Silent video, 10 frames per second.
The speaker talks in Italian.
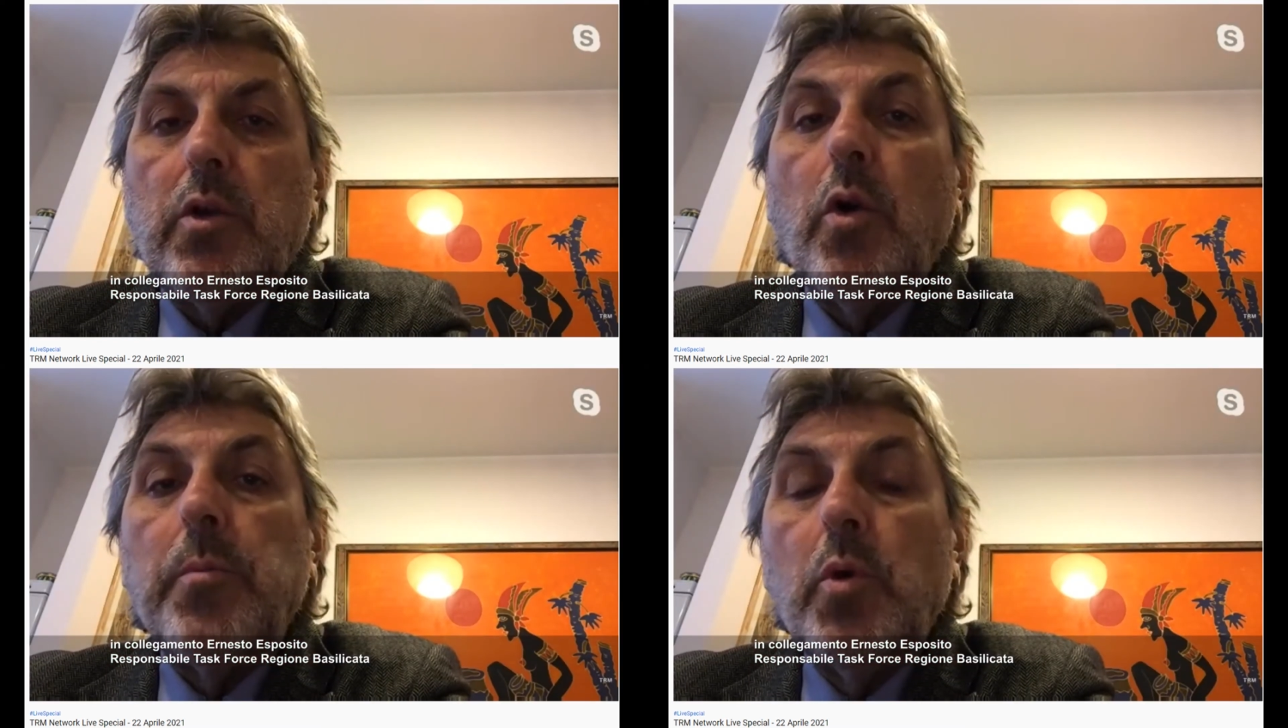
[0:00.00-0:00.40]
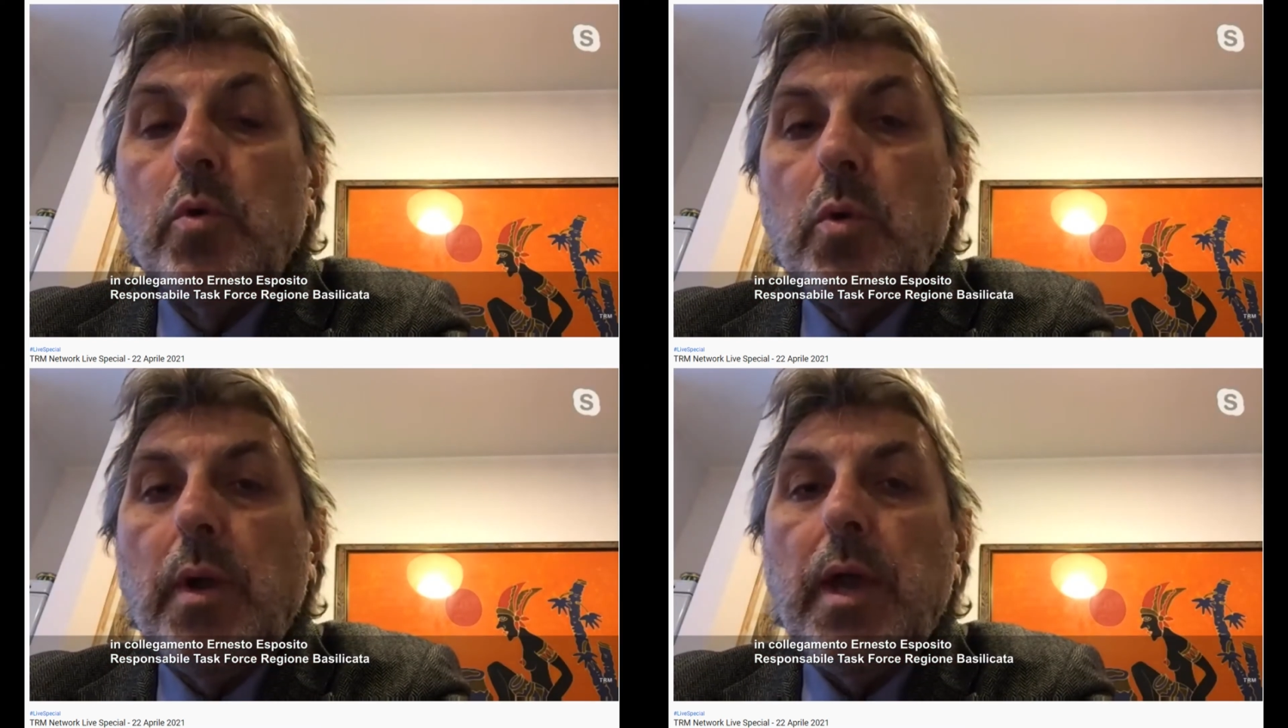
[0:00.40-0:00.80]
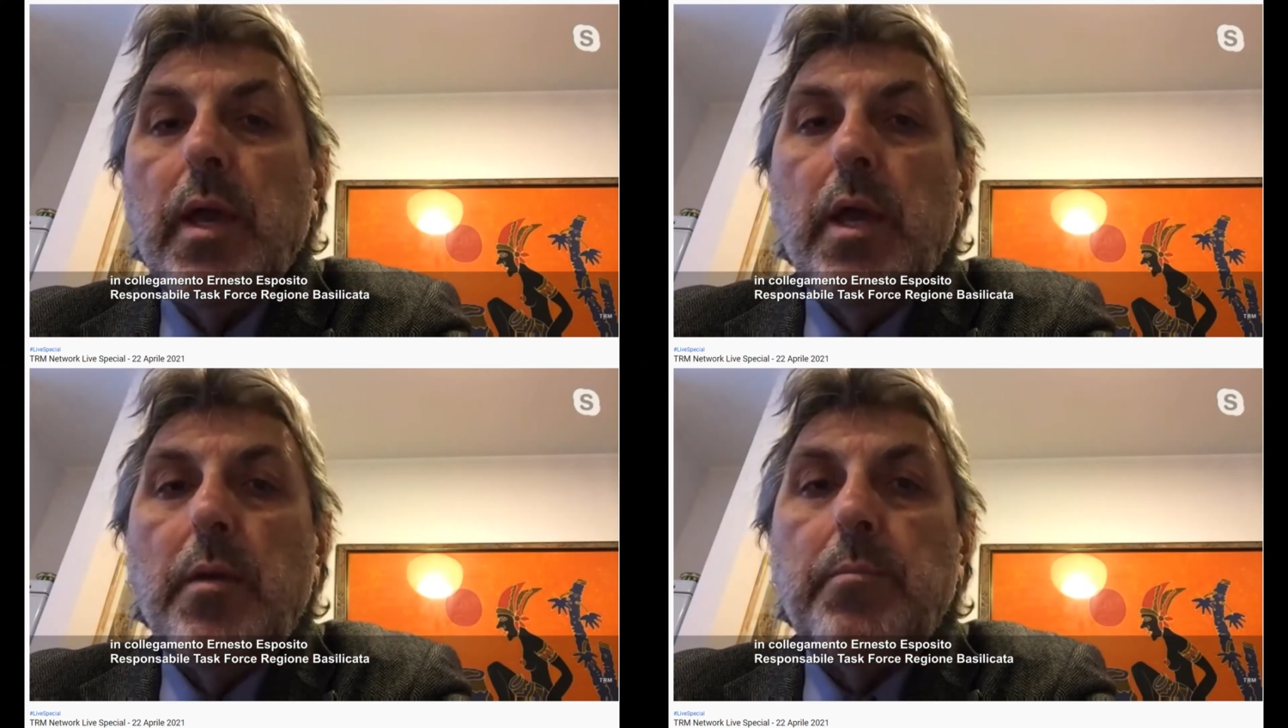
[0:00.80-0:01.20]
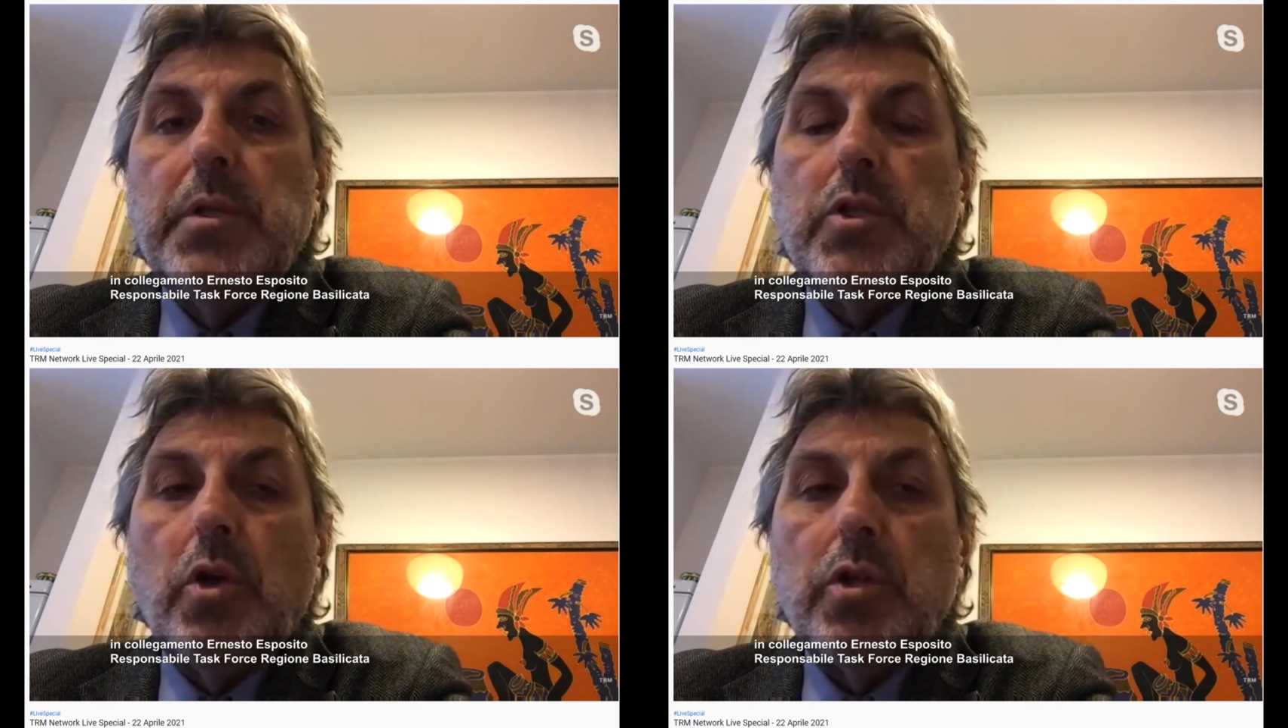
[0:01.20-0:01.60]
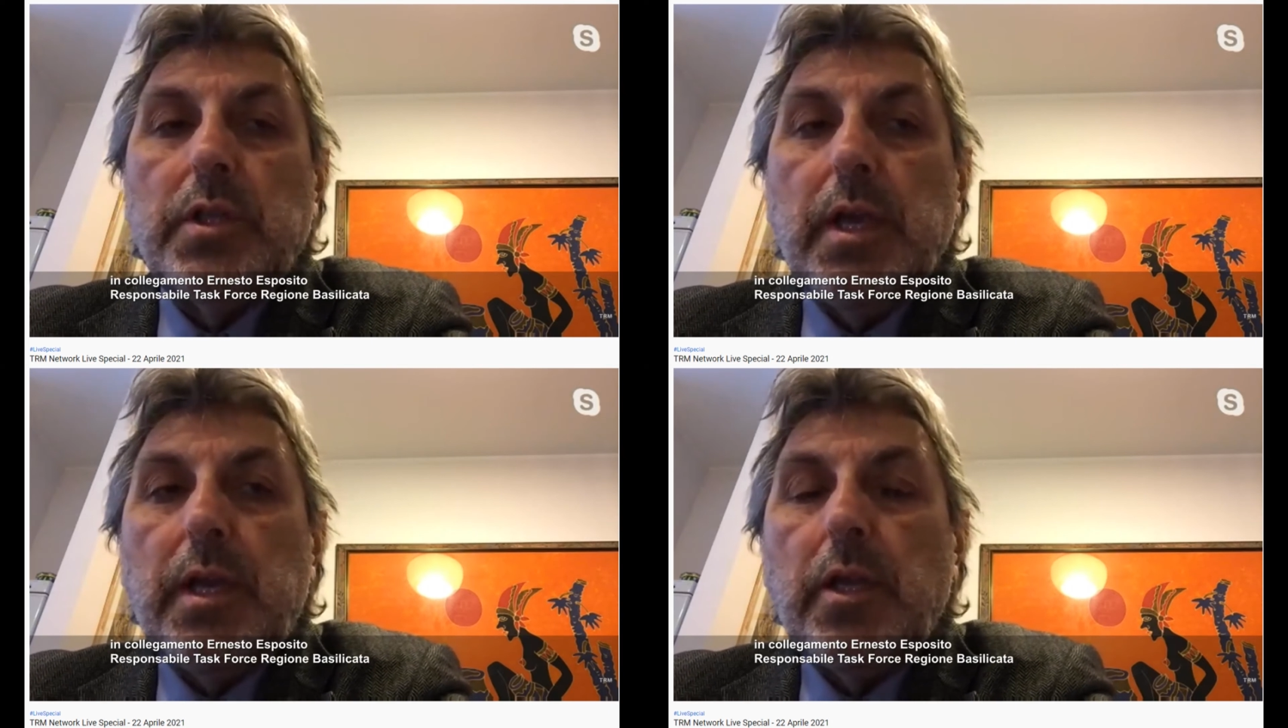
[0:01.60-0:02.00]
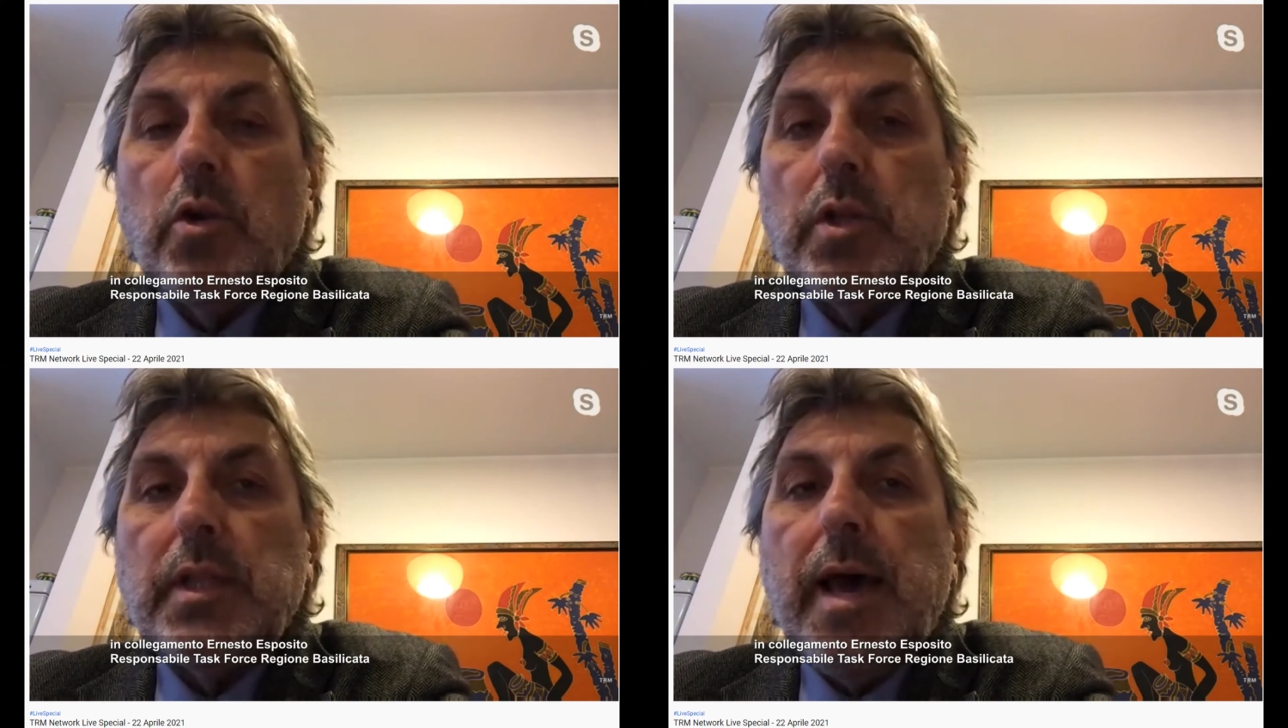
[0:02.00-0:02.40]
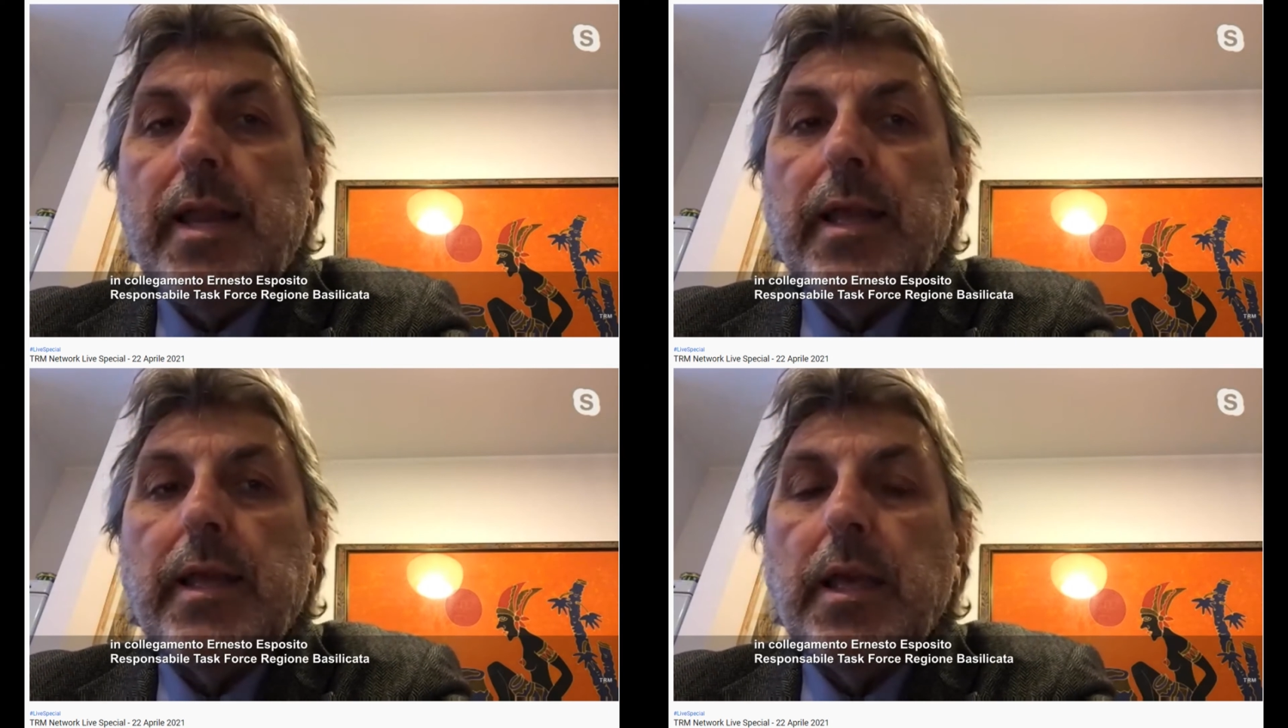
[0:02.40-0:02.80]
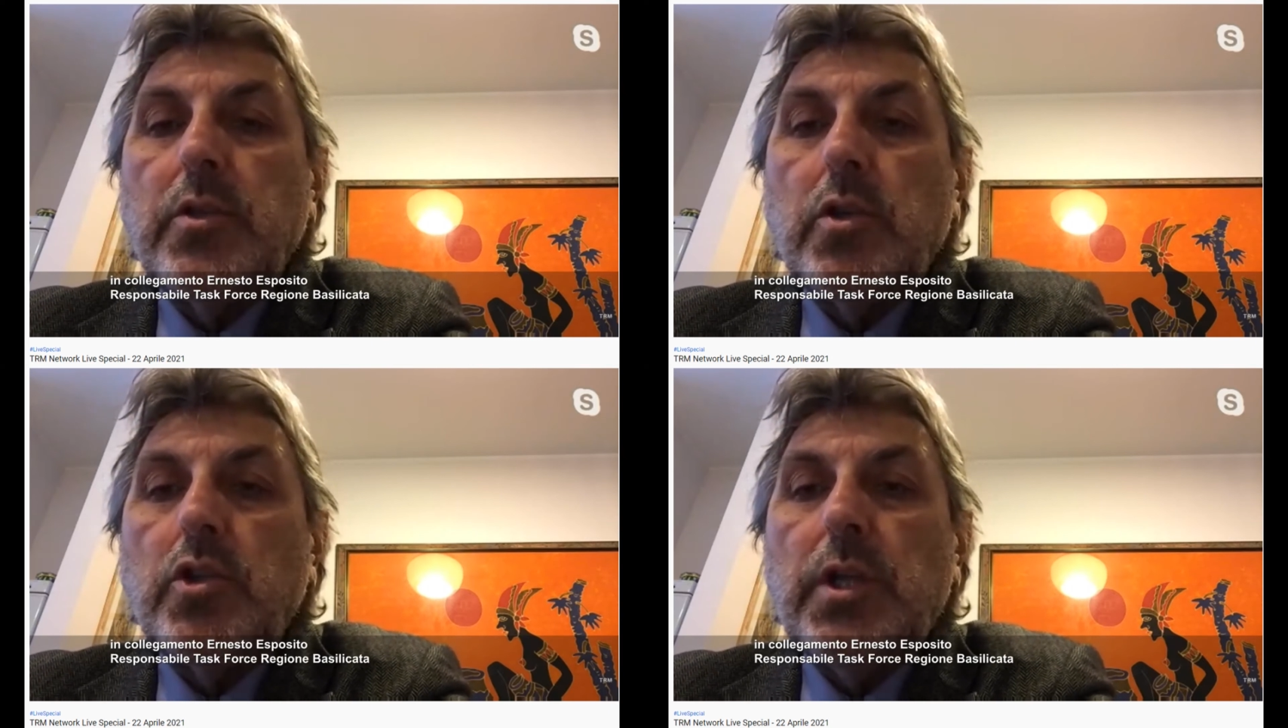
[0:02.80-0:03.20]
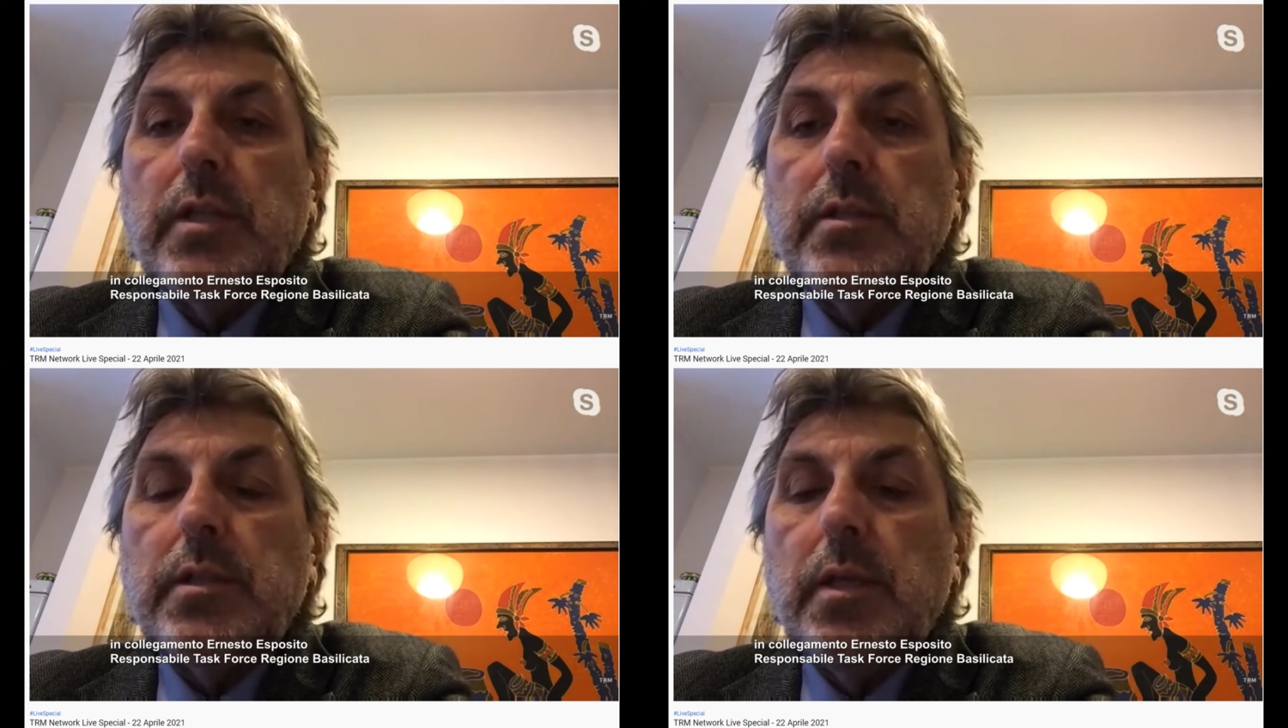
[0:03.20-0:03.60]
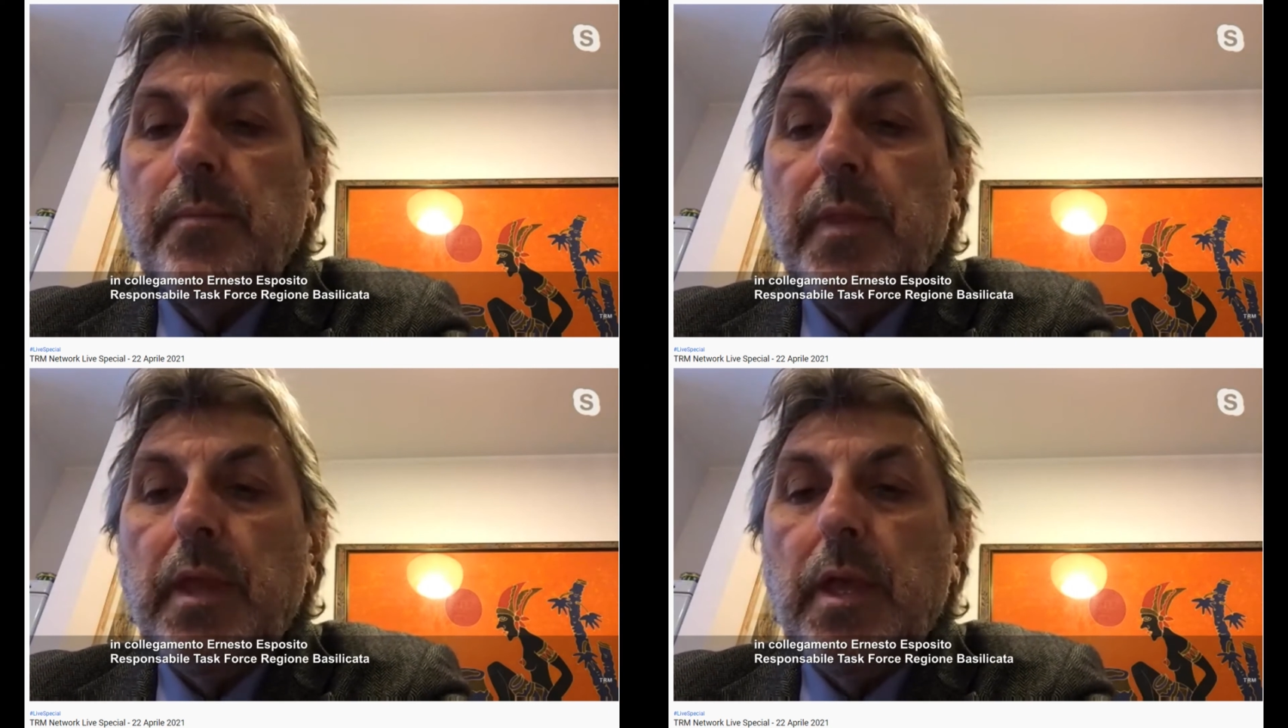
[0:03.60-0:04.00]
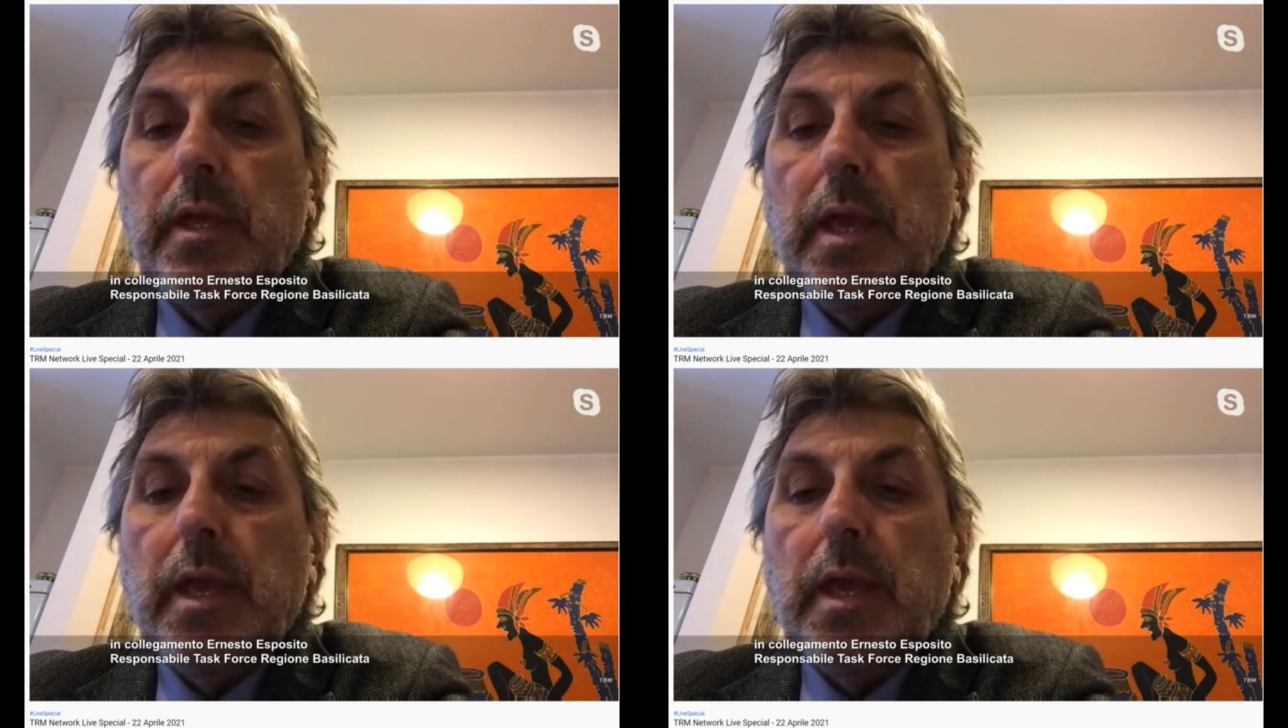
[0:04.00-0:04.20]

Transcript: comunque bisogna ricordare che i soggetti eh,